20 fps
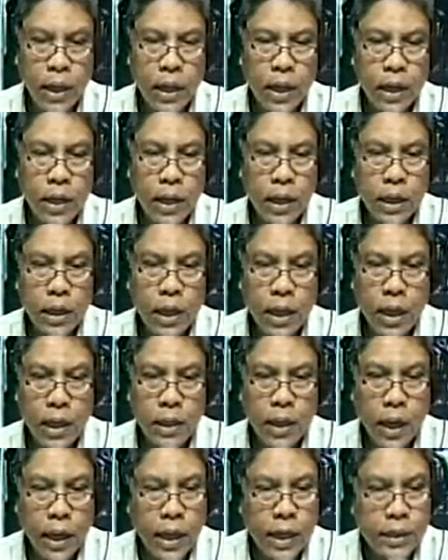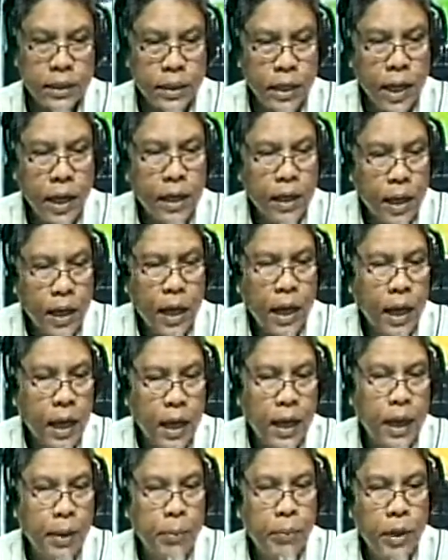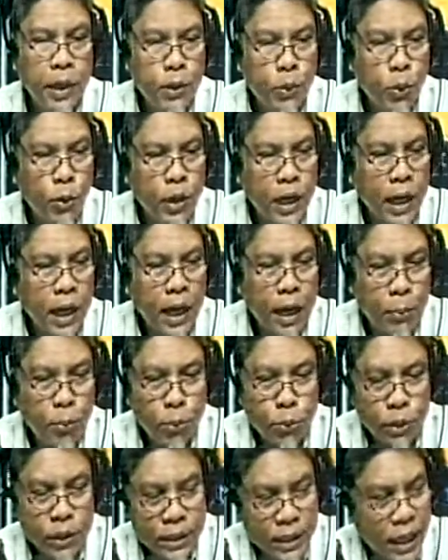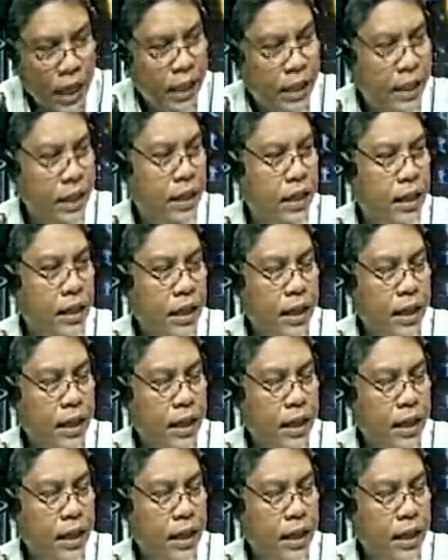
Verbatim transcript: na dahil siya ang nakakalam na ito ang nakakabuti sa atin.